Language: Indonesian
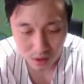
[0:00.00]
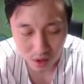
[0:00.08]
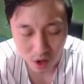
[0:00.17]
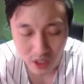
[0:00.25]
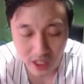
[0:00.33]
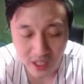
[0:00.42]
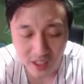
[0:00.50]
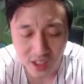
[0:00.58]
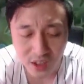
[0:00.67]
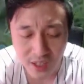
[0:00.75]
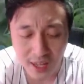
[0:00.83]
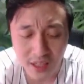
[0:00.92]
Holy
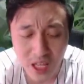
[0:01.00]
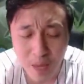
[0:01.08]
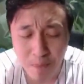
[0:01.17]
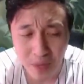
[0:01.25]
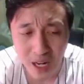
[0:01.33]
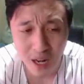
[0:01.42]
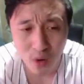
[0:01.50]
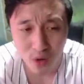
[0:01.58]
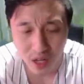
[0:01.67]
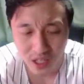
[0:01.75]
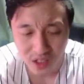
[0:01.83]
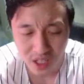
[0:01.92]
Crystal nih perlu
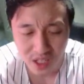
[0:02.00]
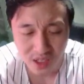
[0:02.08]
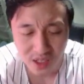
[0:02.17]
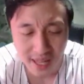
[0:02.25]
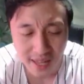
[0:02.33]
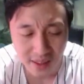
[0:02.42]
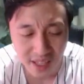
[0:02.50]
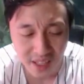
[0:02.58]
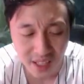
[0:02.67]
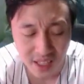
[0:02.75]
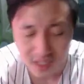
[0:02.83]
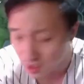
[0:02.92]
guys sih guys si Nathan
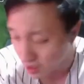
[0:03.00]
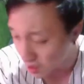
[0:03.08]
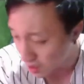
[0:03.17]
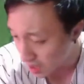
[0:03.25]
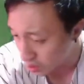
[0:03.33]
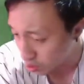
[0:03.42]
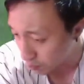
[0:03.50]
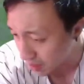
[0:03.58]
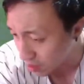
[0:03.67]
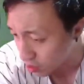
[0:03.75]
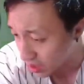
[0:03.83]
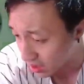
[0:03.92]
nih guys. Atau
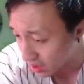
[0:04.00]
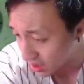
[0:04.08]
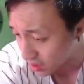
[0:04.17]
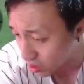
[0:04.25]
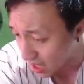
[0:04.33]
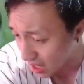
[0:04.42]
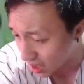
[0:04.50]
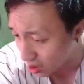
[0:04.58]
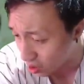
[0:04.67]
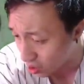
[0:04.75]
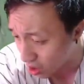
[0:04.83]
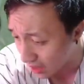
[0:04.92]
perlu ya? Ken tuh gak
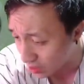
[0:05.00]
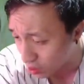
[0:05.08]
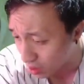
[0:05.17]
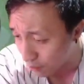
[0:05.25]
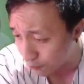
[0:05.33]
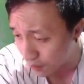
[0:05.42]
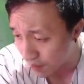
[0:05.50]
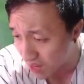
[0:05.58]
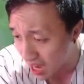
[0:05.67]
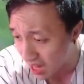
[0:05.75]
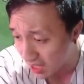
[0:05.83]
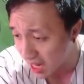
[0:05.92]
ngerokok atau ngevap
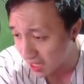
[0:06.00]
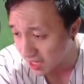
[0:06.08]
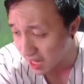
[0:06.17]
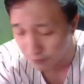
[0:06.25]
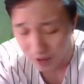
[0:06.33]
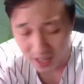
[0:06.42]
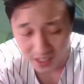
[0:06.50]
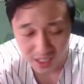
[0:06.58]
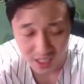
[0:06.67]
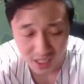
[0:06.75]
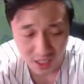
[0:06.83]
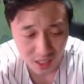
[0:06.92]
ya? Kagak,
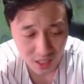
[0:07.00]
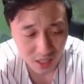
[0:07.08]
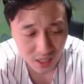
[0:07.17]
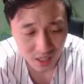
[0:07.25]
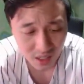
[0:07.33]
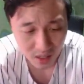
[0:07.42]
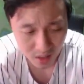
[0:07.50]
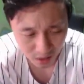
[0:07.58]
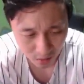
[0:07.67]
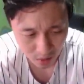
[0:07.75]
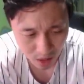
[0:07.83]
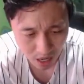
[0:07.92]
Paki.
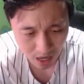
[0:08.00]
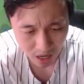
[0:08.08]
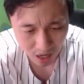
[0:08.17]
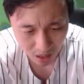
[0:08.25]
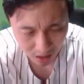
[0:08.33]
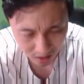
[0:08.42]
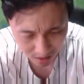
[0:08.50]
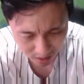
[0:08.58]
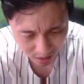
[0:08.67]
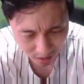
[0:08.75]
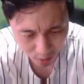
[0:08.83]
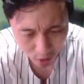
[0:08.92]
Gue gak...
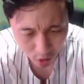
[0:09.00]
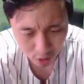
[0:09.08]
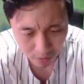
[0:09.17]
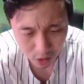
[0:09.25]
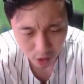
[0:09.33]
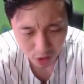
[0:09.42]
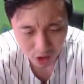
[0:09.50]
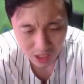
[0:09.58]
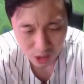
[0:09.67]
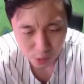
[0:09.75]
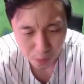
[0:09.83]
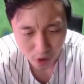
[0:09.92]
Uh, eh, gue cuman
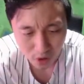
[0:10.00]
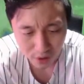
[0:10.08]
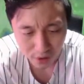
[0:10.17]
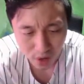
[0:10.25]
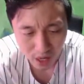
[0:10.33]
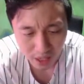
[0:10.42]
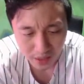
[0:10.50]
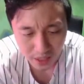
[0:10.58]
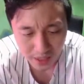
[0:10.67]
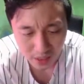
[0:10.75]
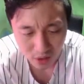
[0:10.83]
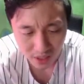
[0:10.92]
sosial smoker doang.
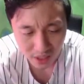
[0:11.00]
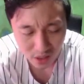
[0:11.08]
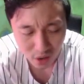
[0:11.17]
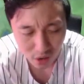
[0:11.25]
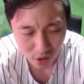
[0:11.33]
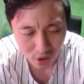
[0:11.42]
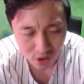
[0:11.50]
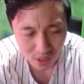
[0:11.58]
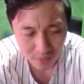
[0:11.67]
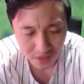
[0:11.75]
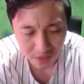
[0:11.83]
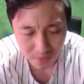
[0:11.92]
Kadang-kadang kalau lagi nongkrong
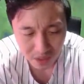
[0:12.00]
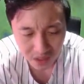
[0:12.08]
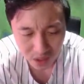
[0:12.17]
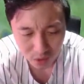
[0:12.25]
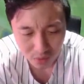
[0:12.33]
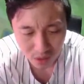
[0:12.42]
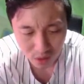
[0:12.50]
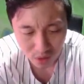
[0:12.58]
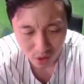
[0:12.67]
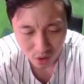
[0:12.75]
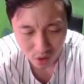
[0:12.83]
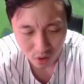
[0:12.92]
sama temen gitu baru
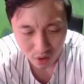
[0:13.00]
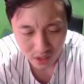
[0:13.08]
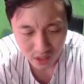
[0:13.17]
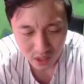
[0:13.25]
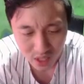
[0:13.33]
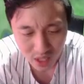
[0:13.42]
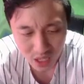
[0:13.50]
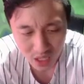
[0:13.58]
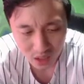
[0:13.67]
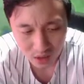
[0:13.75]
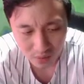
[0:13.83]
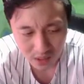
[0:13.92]
ngerokok, guys.
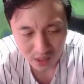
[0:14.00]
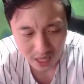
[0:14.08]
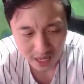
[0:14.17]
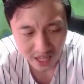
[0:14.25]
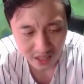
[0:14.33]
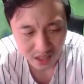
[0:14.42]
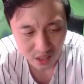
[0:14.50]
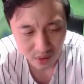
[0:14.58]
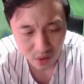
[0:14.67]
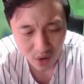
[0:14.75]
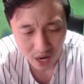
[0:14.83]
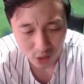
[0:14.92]
Cuman sekarang
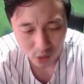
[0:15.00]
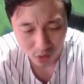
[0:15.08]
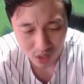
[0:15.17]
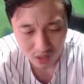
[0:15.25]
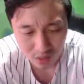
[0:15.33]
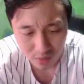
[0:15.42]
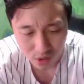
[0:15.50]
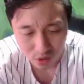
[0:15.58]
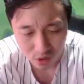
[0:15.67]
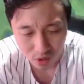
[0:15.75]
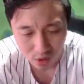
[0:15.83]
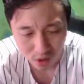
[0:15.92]
cewek gue nggak suka sama
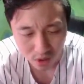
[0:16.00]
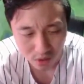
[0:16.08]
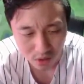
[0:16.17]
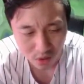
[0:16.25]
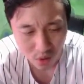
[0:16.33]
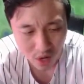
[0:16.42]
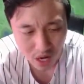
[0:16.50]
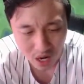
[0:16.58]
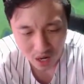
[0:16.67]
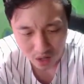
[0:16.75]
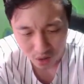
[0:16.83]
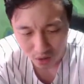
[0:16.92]
cowok ngerokok. ya udah gue nggak
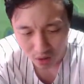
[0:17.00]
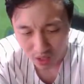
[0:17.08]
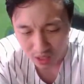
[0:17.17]
ngerokok lah.